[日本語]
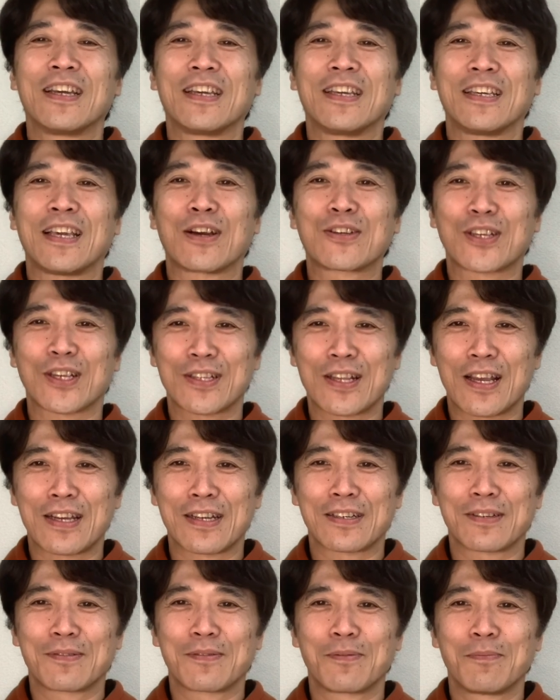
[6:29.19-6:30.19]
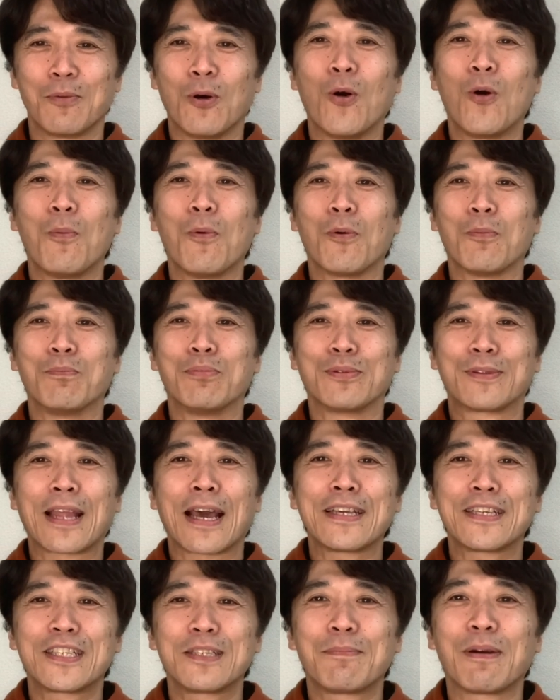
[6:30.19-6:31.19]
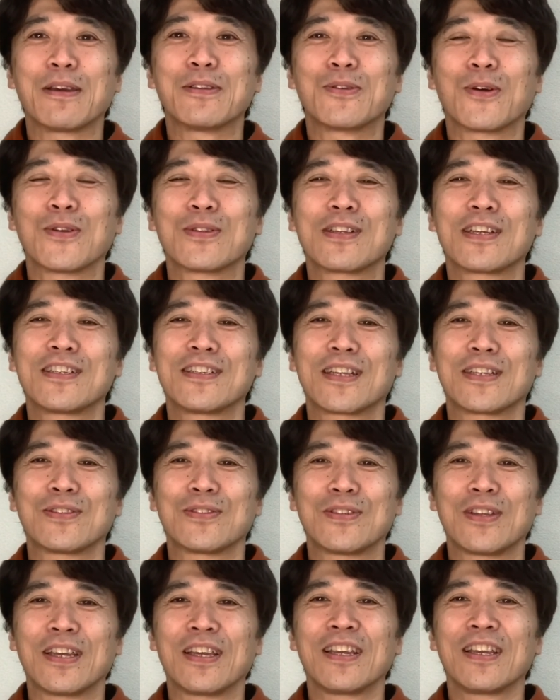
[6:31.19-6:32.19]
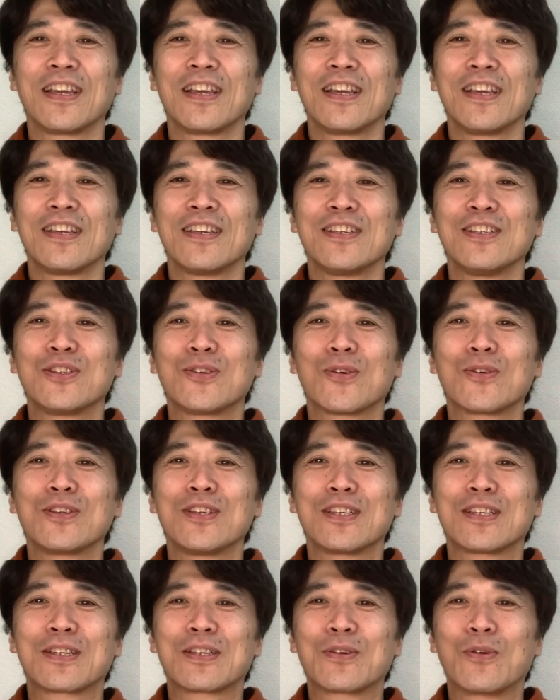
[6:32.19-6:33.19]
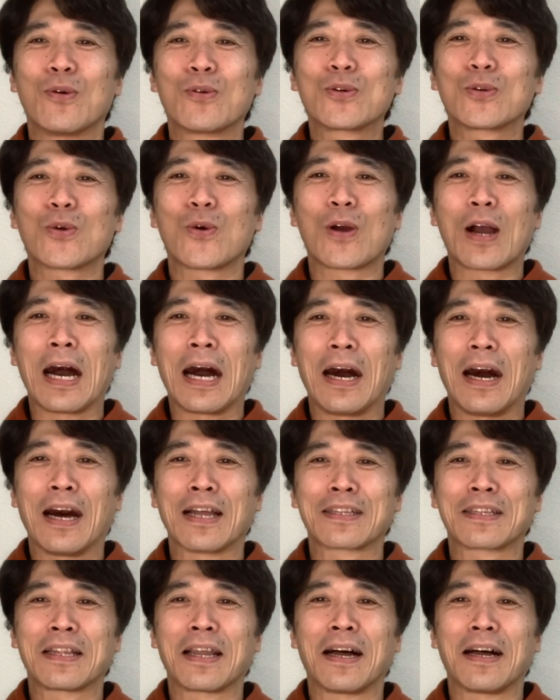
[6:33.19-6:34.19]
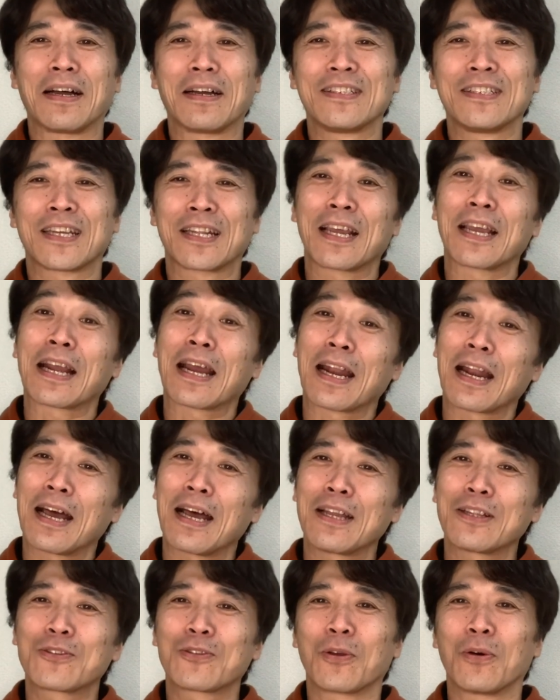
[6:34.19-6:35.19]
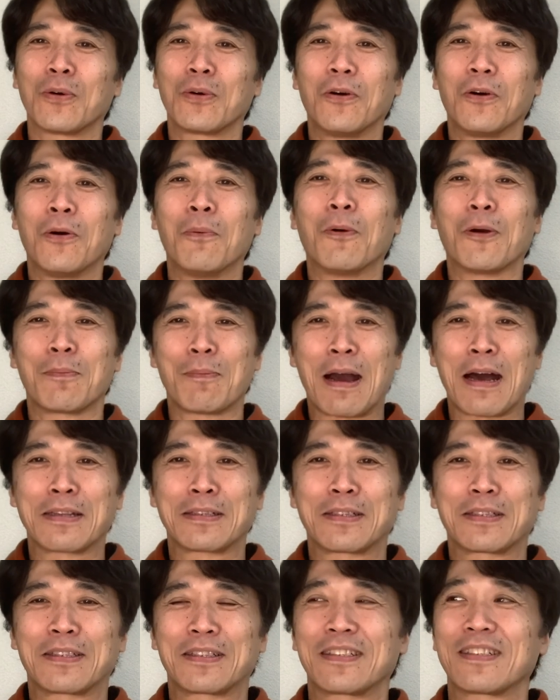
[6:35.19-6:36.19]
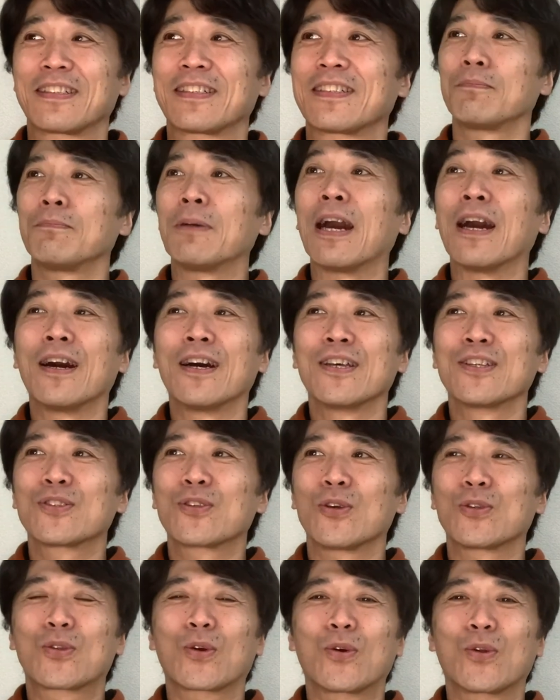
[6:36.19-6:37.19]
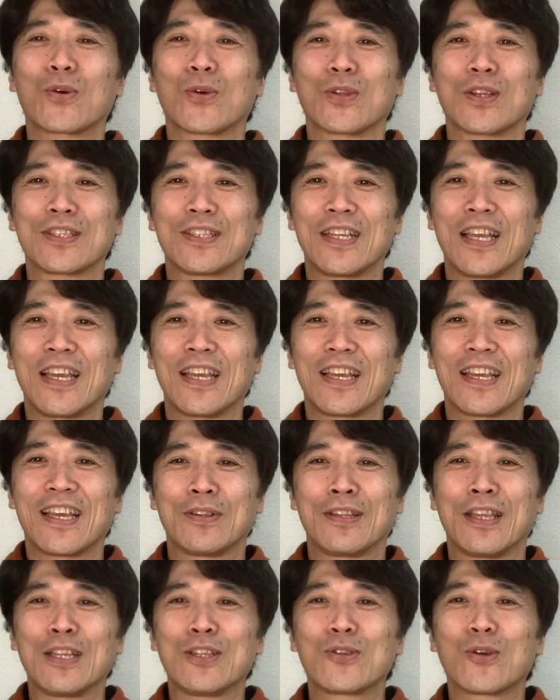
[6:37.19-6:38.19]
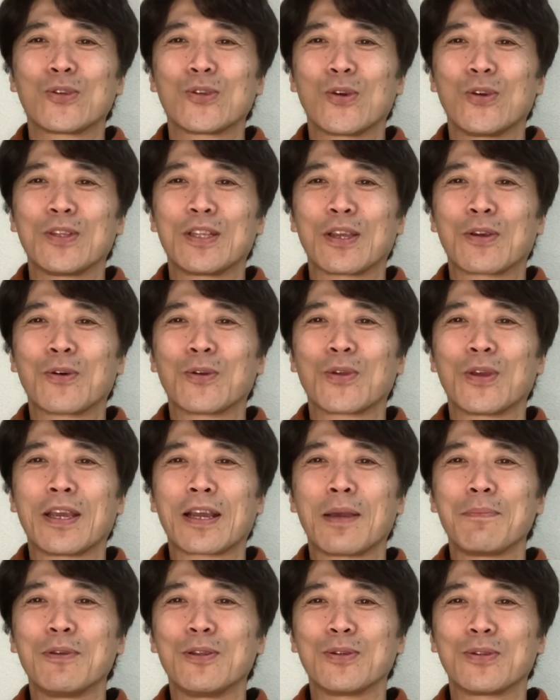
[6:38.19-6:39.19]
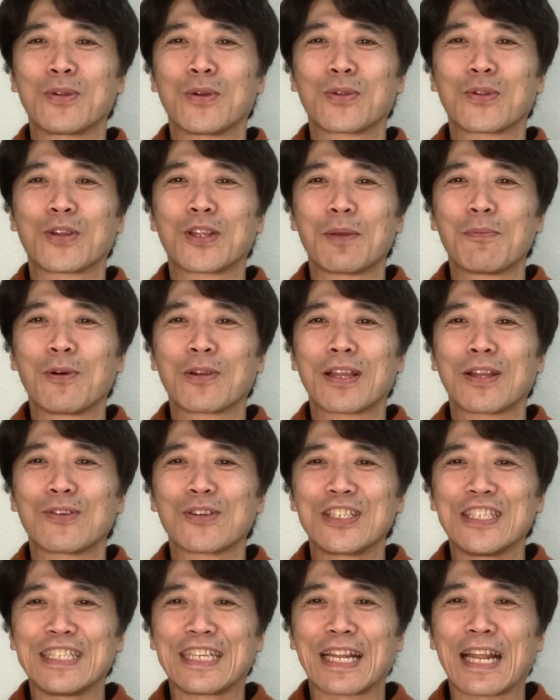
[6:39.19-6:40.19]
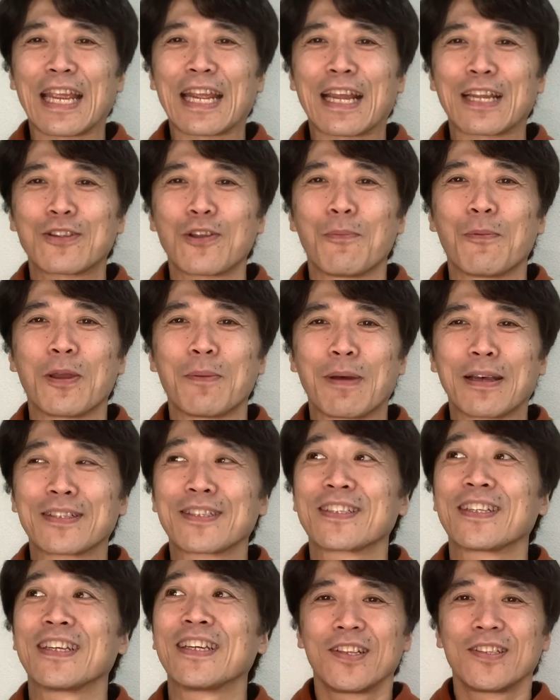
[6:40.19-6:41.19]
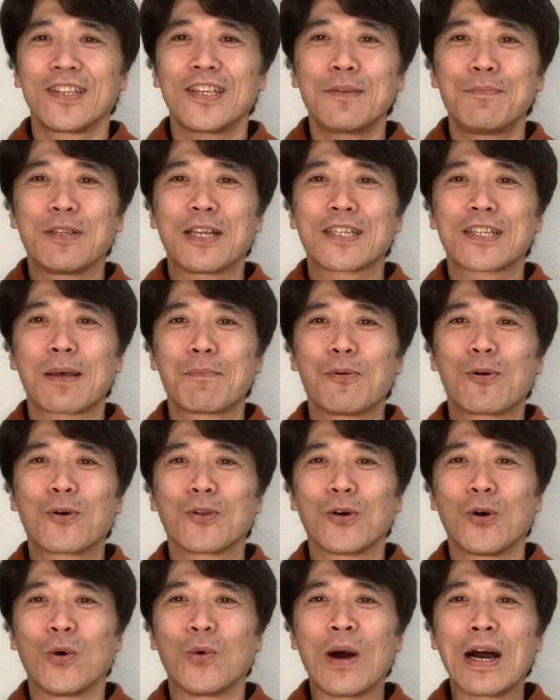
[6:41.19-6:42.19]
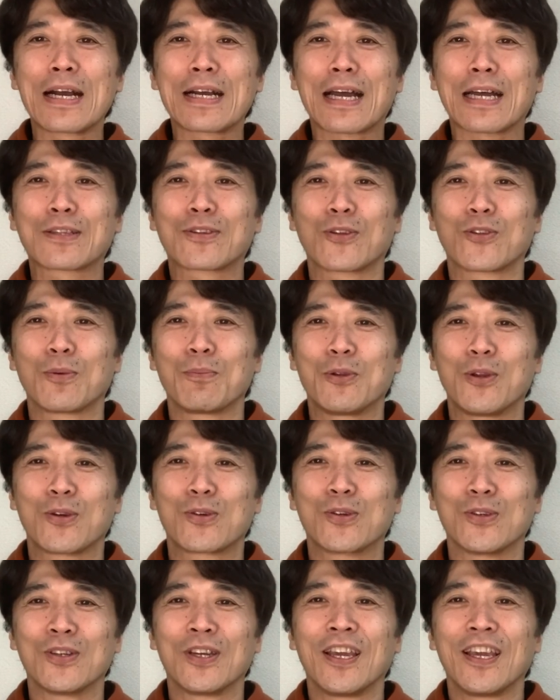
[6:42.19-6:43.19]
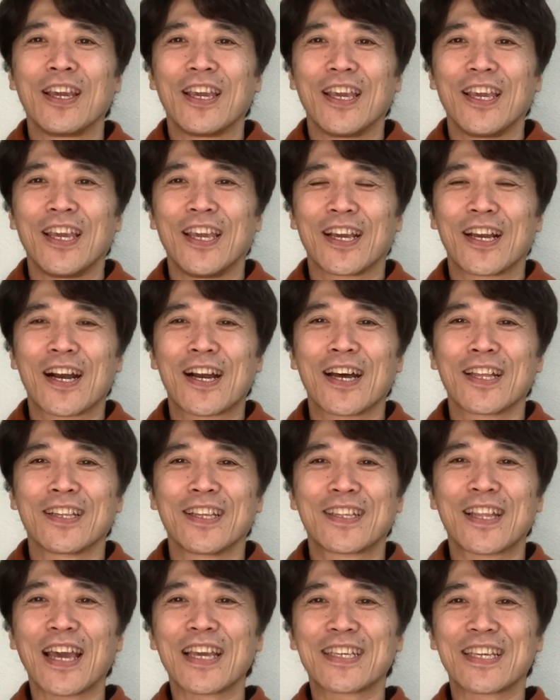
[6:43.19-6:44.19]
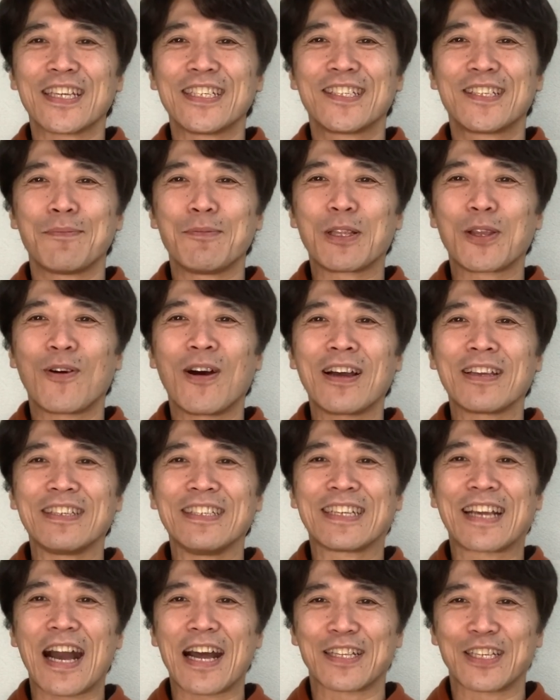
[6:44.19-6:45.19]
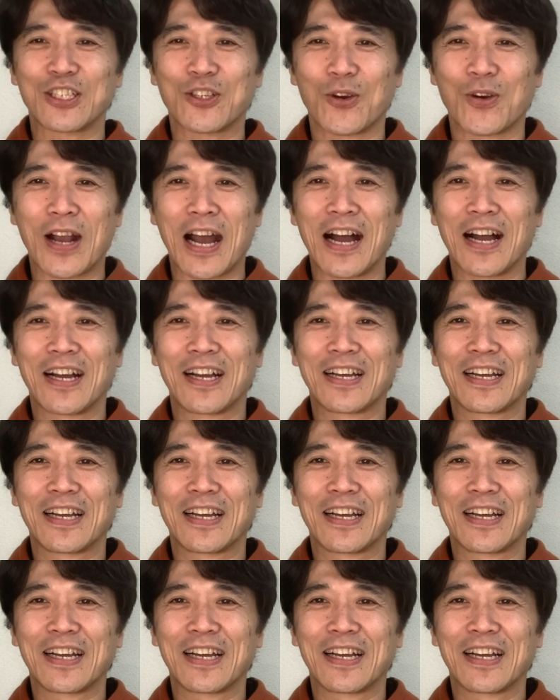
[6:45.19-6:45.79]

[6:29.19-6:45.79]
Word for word: 役者さんもほぼ舞台芝居と同じなので非常にご苦労があったんじゃないかなと思いますまあそういうところをですね念頭に置いてこの映画見るととても楽しいんじゃないかと思いますぜひ皆さんもこのワンカットの魅力映画館で体験してみてはいかがでしょうか